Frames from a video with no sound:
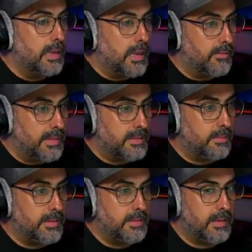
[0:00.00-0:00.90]

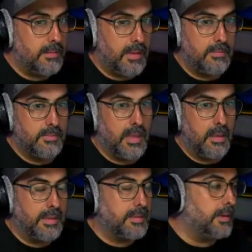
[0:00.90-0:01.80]
Evidentemente,
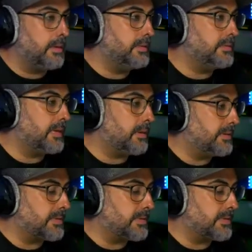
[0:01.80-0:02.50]
emitir en Instagram